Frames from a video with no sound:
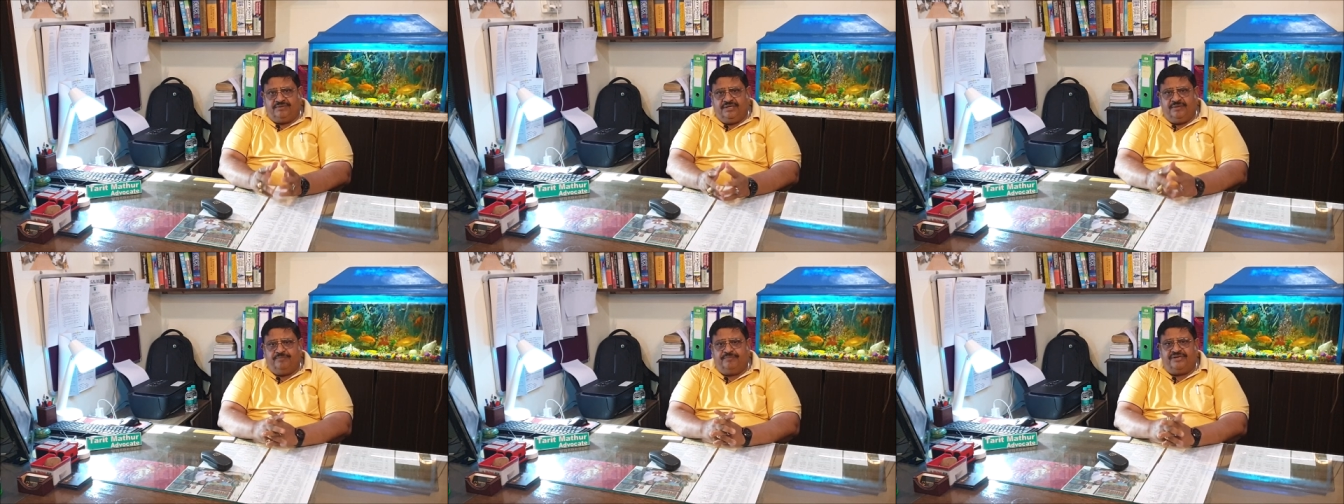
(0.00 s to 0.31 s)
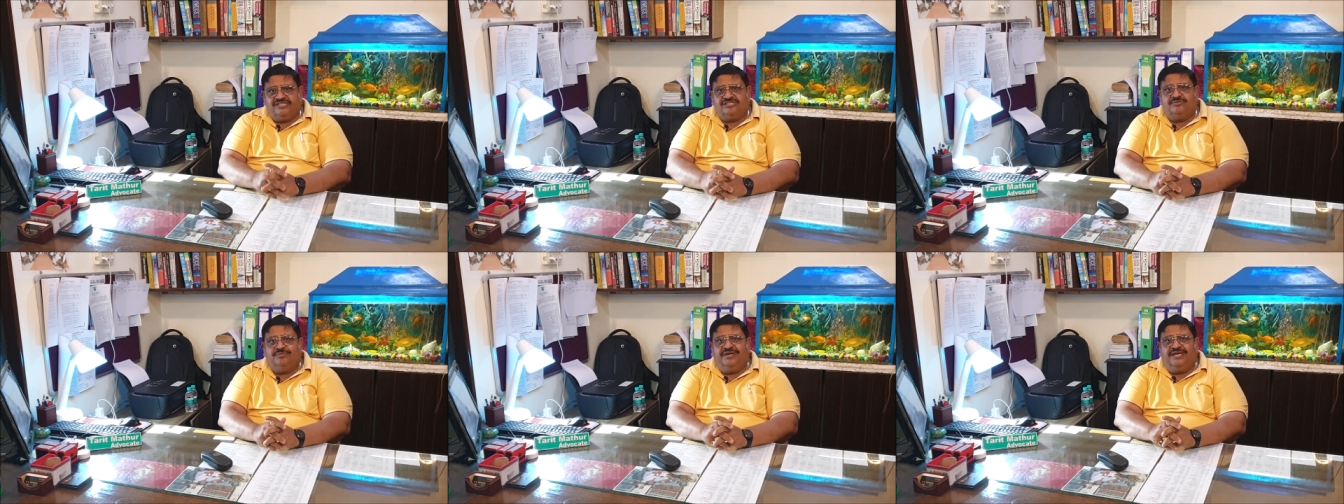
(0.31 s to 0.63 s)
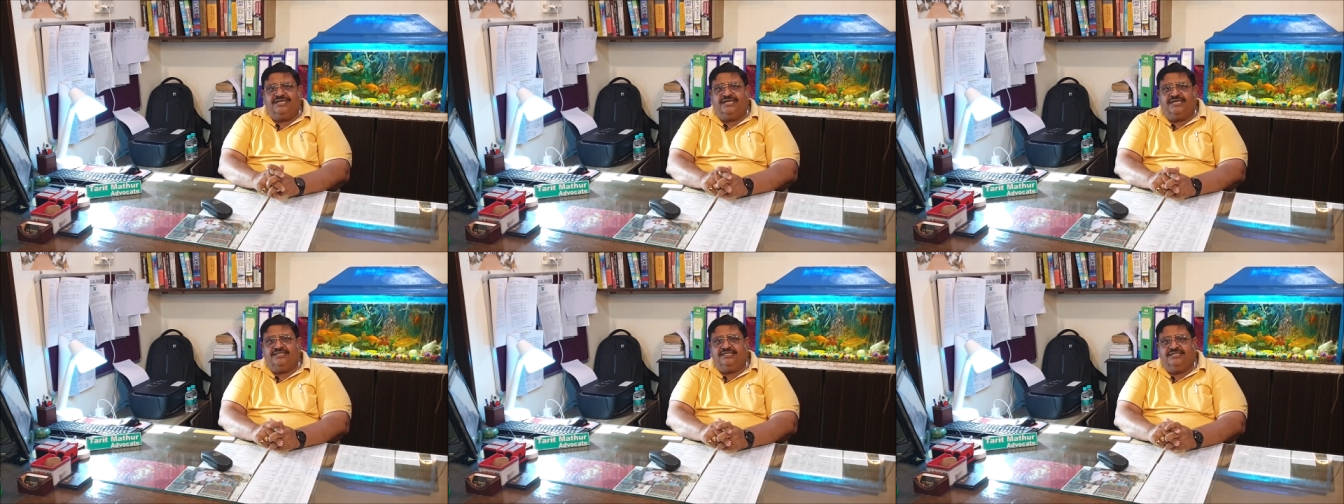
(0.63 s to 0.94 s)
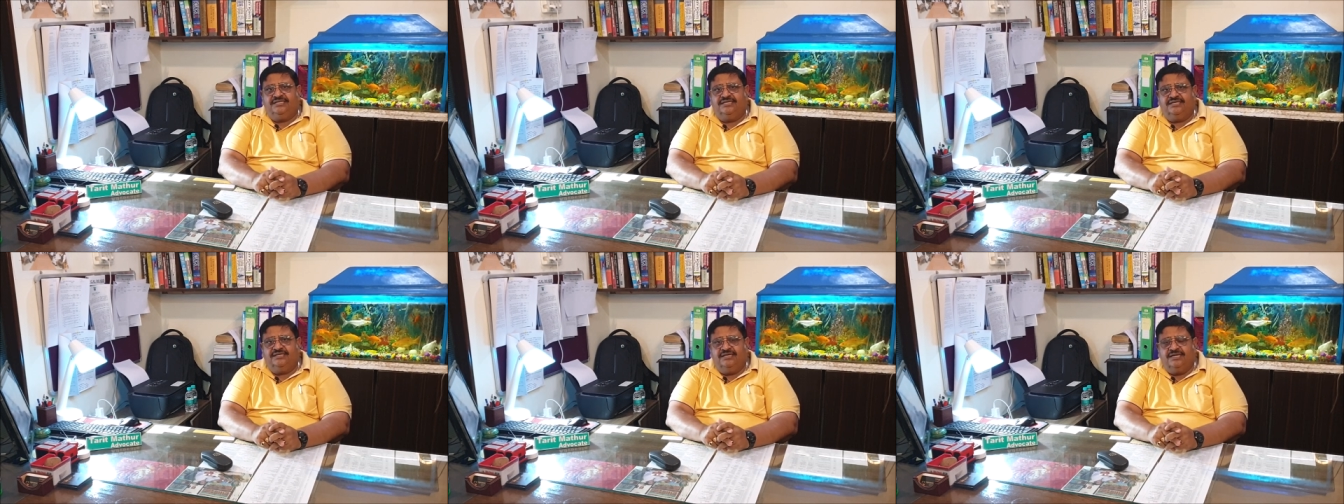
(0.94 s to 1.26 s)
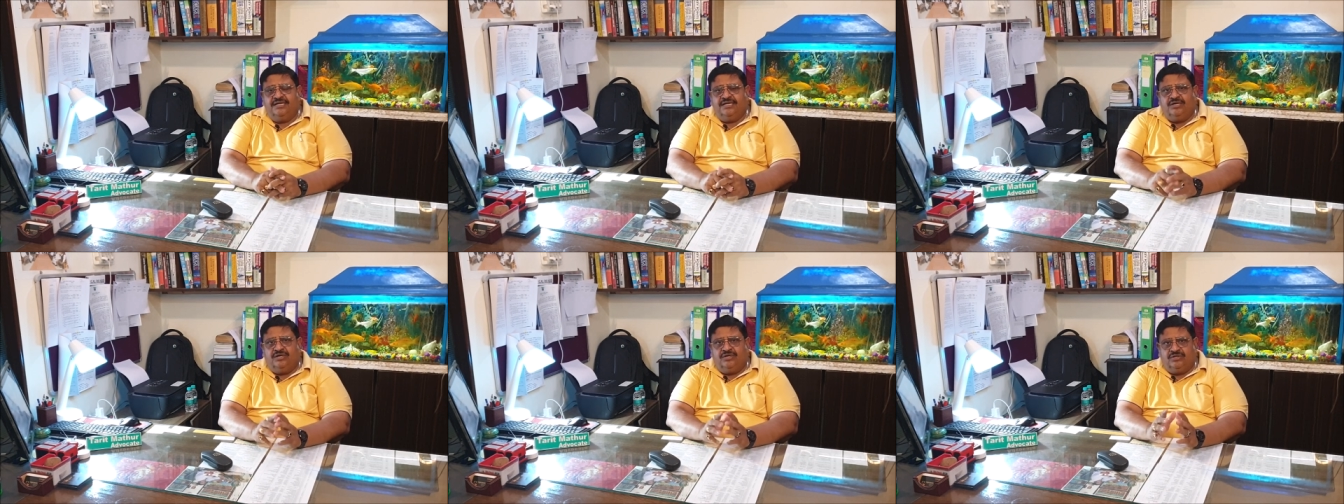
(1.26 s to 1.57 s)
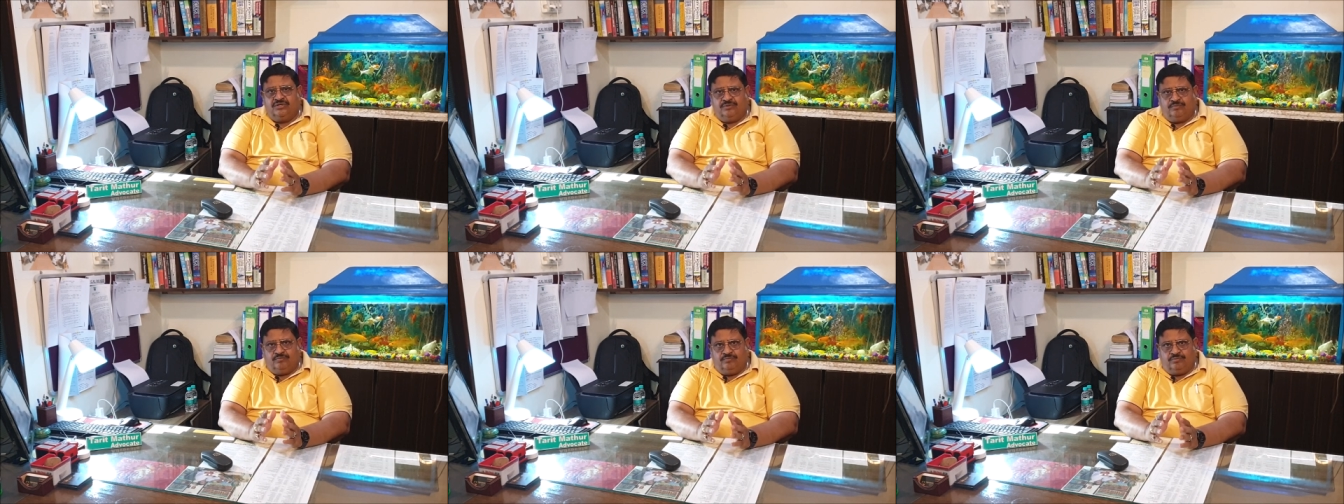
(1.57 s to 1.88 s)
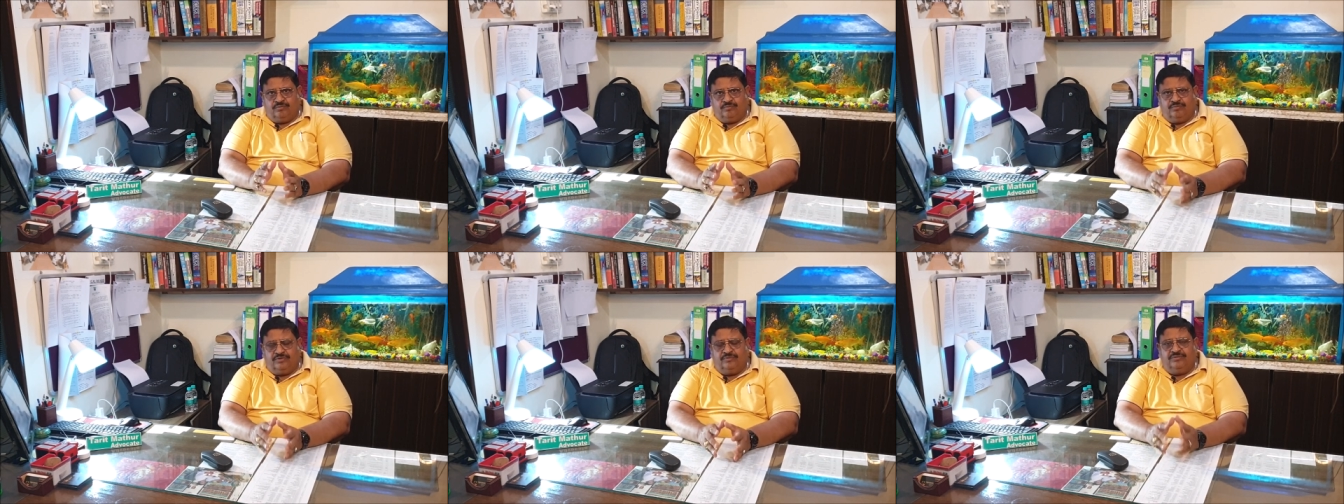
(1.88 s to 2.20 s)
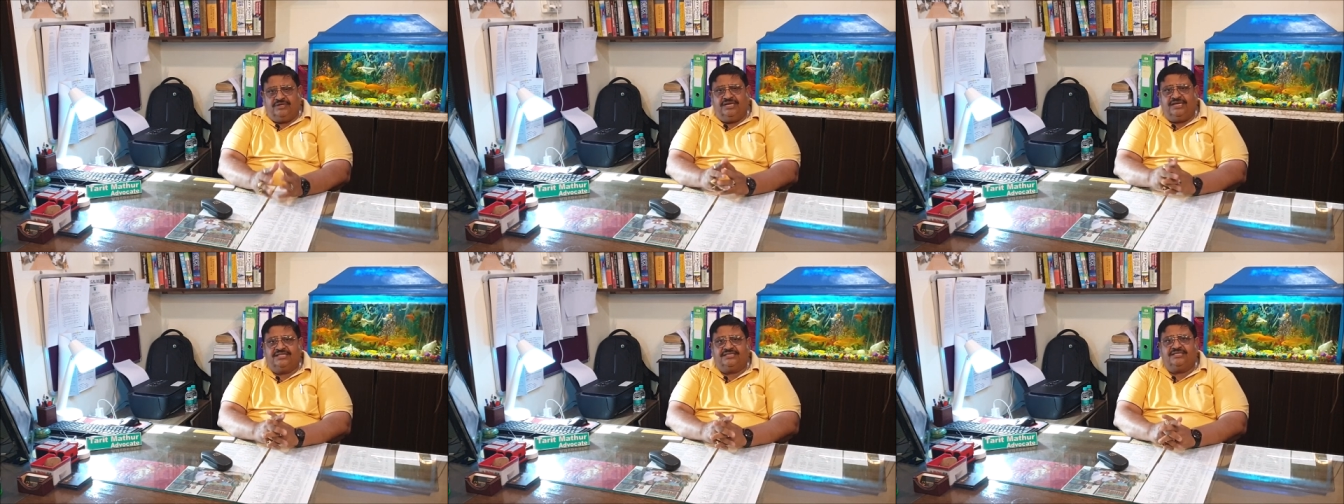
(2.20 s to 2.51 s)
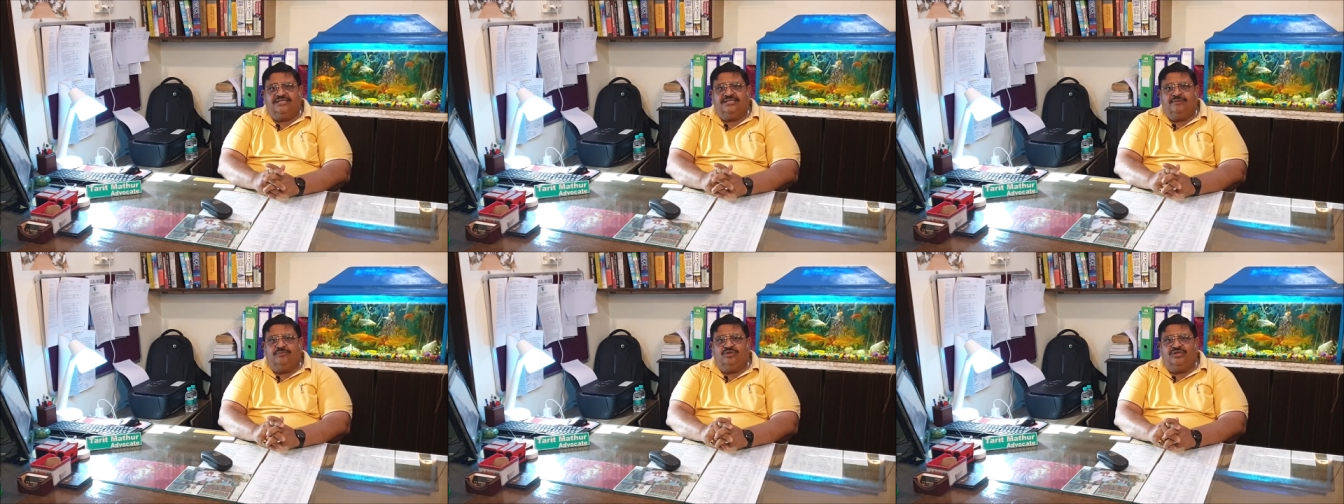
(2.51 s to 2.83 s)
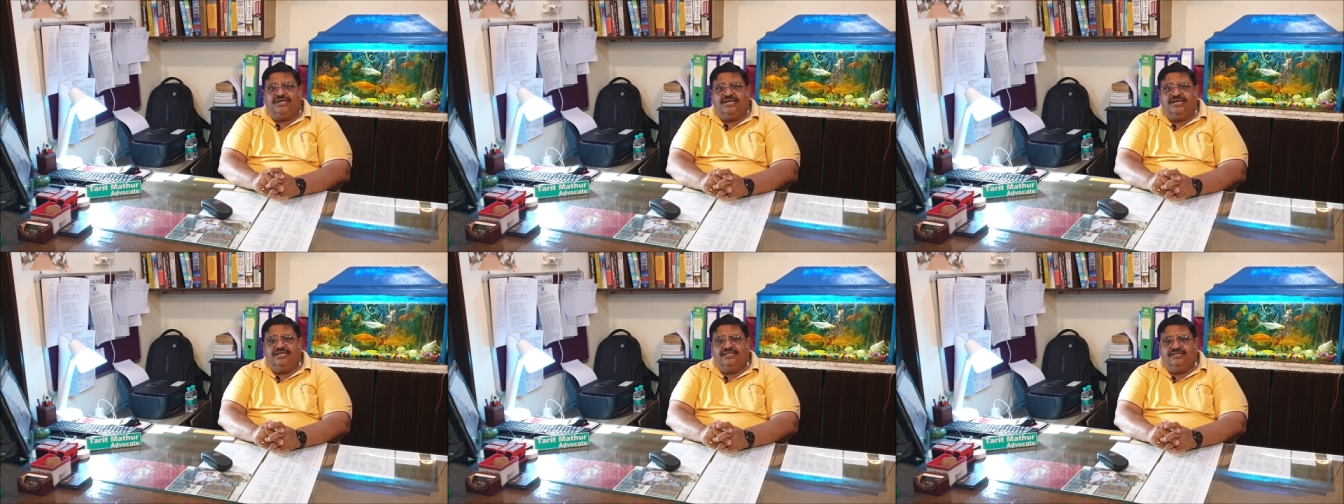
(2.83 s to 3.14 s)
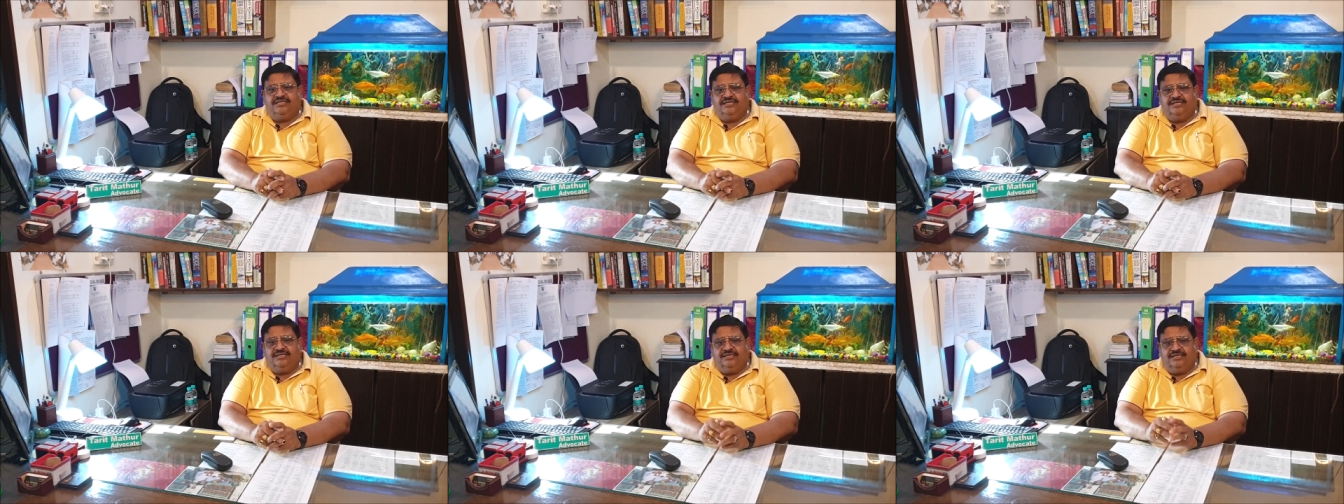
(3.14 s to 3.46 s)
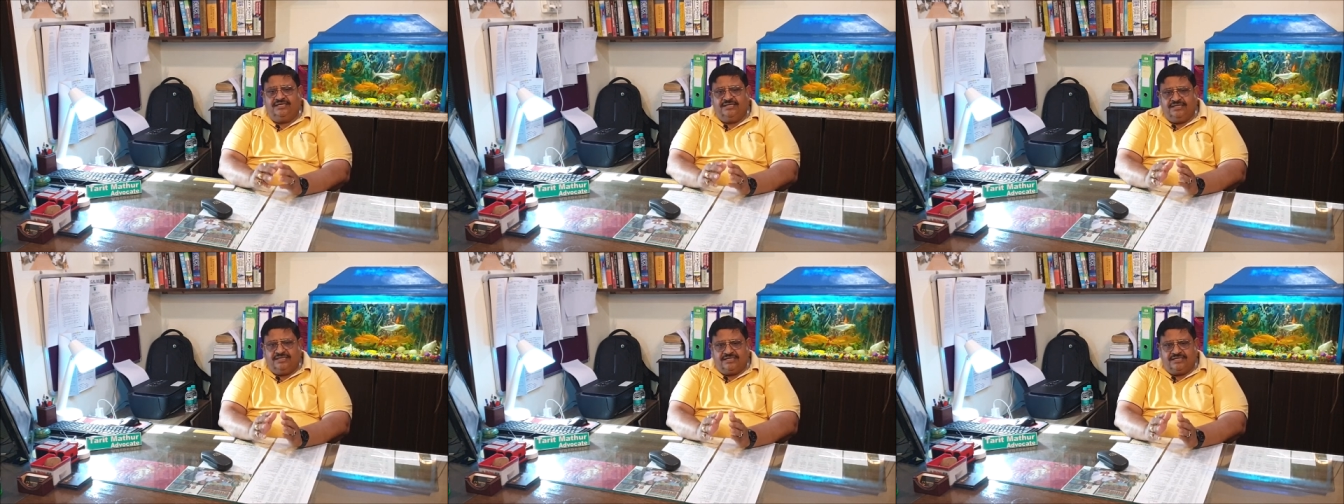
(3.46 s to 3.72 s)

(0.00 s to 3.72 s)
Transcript: इम्पल्स में आ जाती हैं गलत कदम उठा लेती हैं